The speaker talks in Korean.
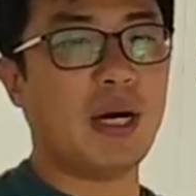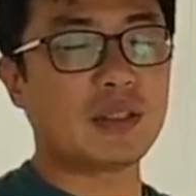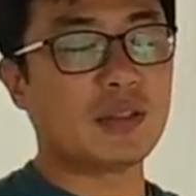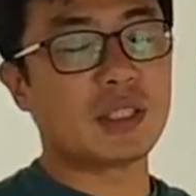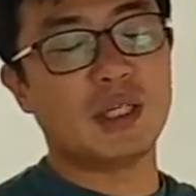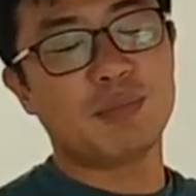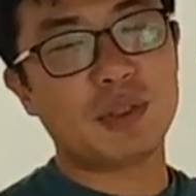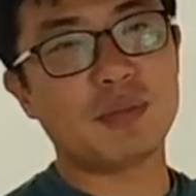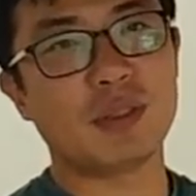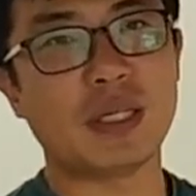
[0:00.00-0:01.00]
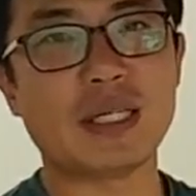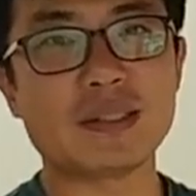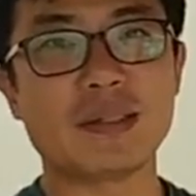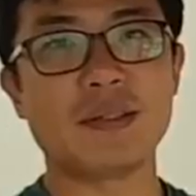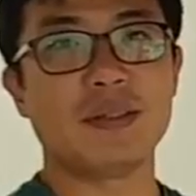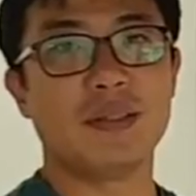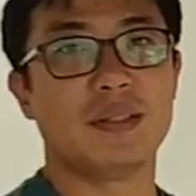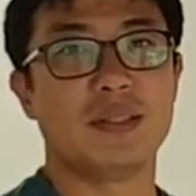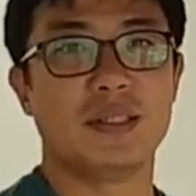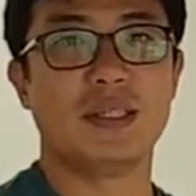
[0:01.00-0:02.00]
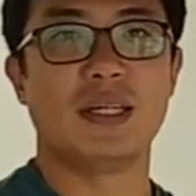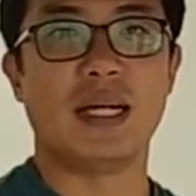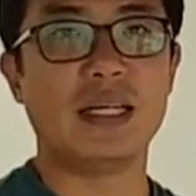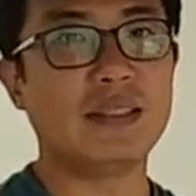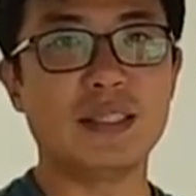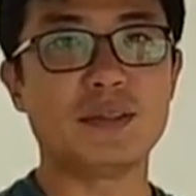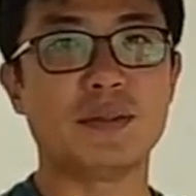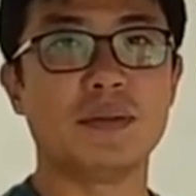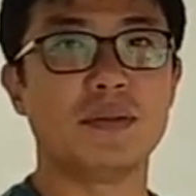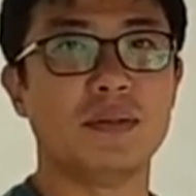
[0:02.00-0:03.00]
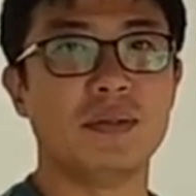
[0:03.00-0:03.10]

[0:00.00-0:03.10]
방청제를 뿌리면 되겠어요? 안 되죠.